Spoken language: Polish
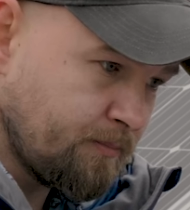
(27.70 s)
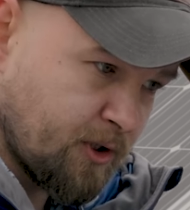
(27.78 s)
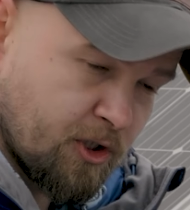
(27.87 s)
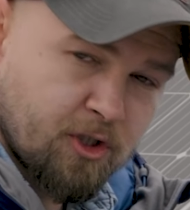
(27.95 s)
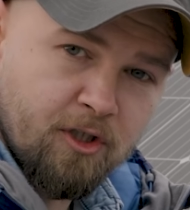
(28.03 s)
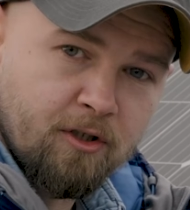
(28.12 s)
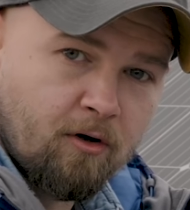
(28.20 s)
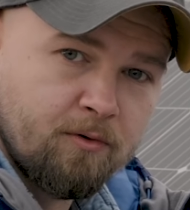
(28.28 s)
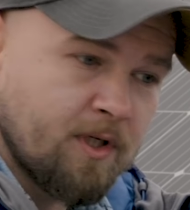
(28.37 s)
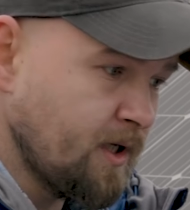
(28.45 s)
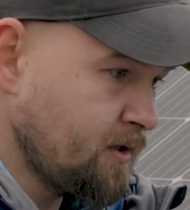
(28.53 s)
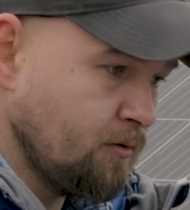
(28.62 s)
przyczyną,
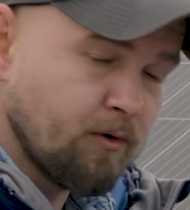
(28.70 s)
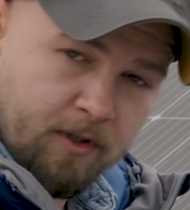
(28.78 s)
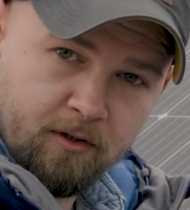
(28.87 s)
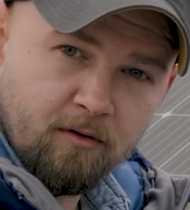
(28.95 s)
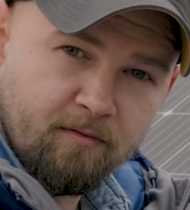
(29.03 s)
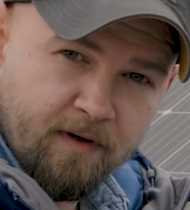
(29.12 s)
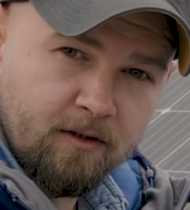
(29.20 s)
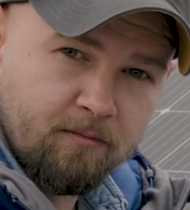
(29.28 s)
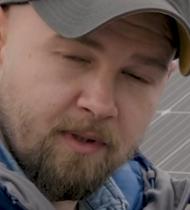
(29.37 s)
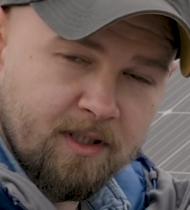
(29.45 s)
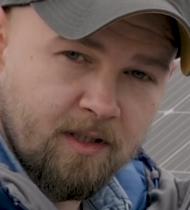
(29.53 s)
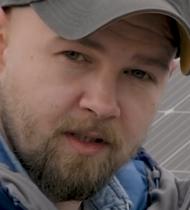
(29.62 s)
nie jest ukrytą wadą
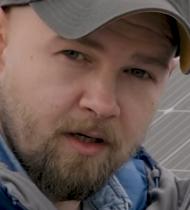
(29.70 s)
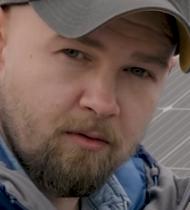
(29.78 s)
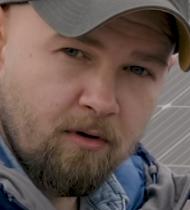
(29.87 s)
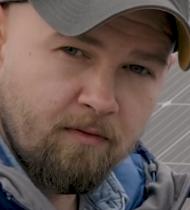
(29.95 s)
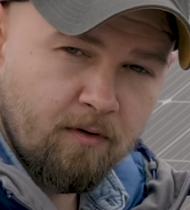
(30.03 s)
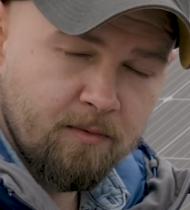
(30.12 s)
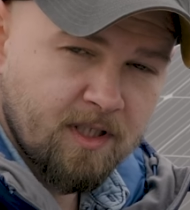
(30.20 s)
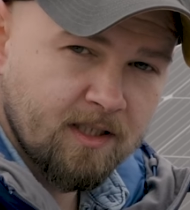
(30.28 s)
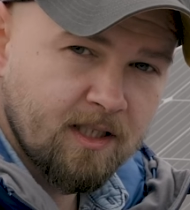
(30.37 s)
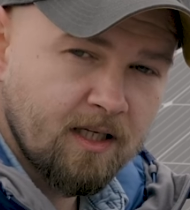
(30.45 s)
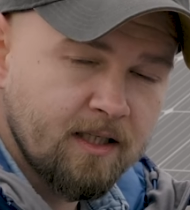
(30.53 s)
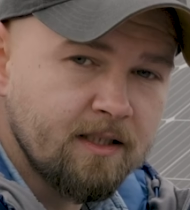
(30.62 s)
materiałową i
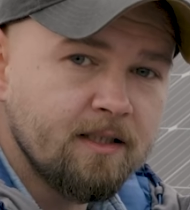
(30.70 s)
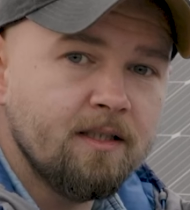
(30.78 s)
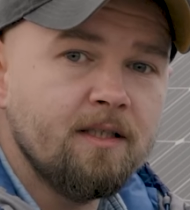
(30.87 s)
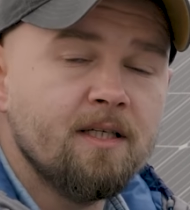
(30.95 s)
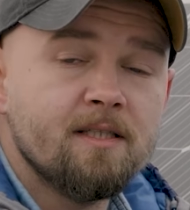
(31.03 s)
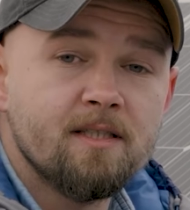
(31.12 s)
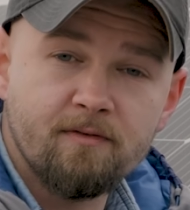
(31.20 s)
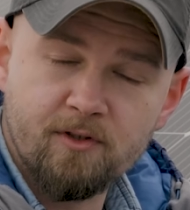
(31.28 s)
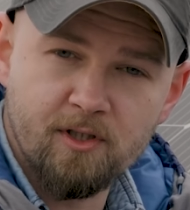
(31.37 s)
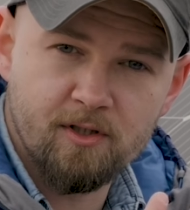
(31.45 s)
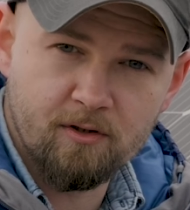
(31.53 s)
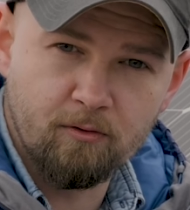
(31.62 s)
tak dalej, jest
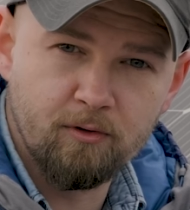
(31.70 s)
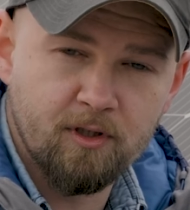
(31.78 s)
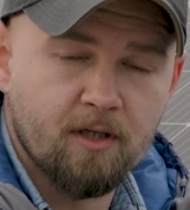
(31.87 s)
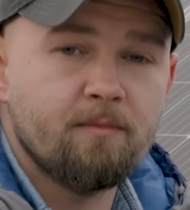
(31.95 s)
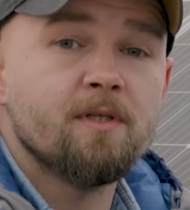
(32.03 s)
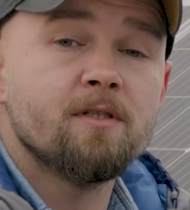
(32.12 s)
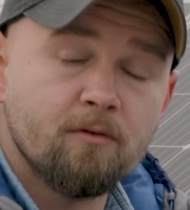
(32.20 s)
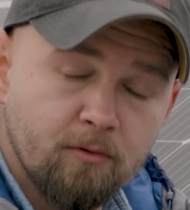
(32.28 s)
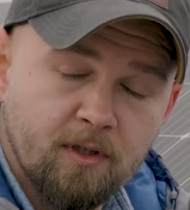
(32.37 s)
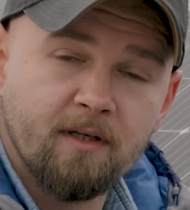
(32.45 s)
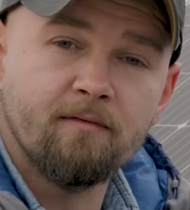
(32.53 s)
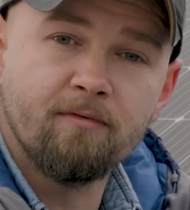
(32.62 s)
zawsze skutkiem, jest
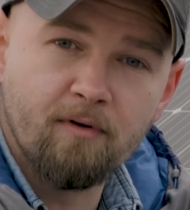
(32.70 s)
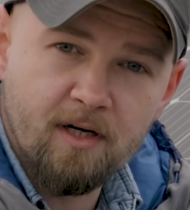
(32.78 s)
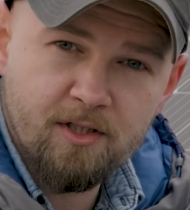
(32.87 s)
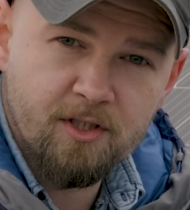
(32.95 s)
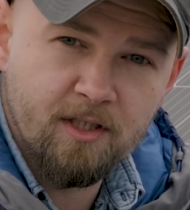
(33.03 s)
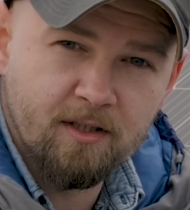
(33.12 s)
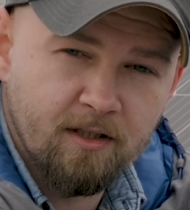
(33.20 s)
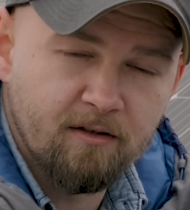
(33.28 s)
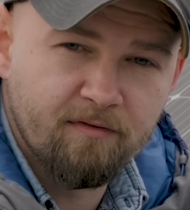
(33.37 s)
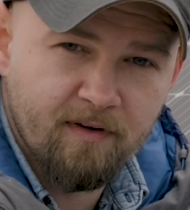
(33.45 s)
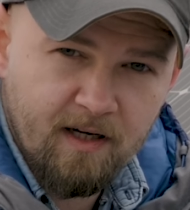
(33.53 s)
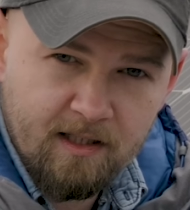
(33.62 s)
skutkiem właśnie
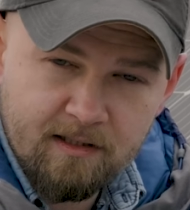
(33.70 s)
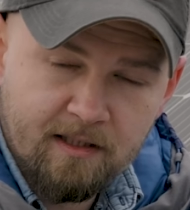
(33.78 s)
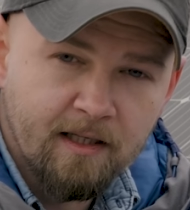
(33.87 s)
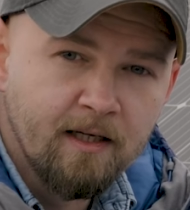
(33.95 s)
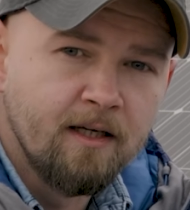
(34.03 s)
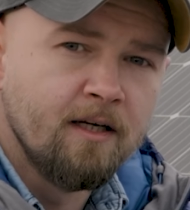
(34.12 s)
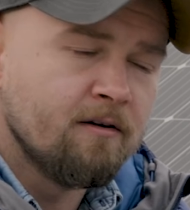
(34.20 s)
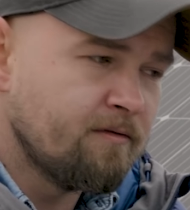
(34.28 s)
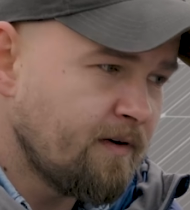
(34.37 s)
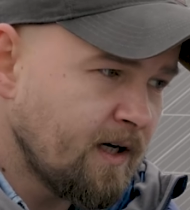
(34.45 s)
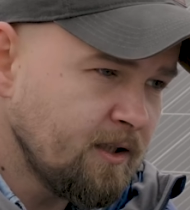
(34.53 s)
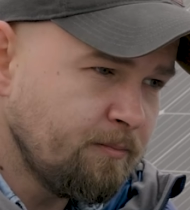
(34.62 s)
tych wad,
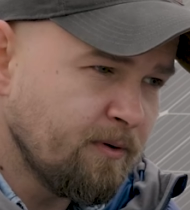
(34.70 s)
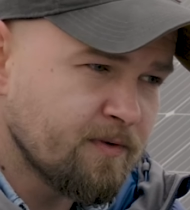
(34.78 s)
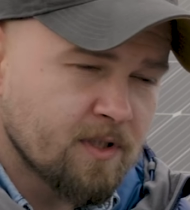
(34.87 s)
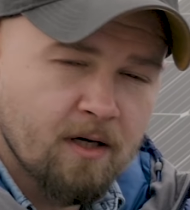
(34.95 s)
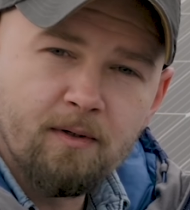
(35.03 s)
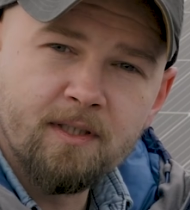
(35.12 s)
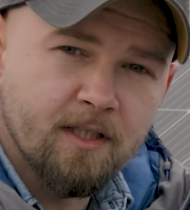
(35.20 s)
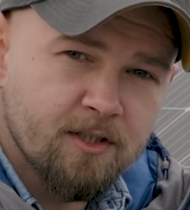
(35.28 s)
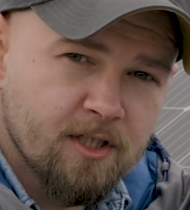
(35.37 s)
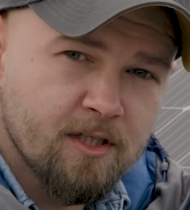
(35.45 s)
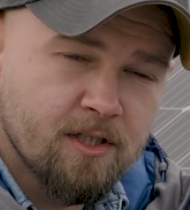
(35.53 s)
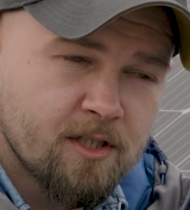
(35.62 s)
wad powstałych
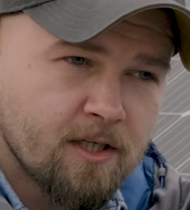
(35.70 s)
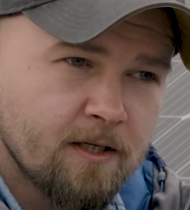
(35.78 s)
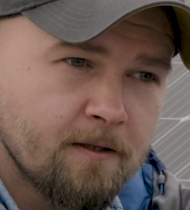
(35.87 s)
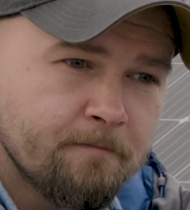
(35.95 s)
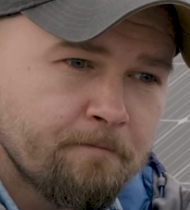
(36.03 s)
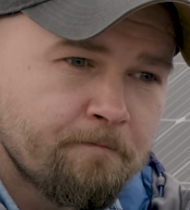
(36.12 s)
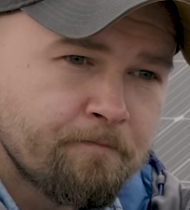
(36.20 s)
najczęściej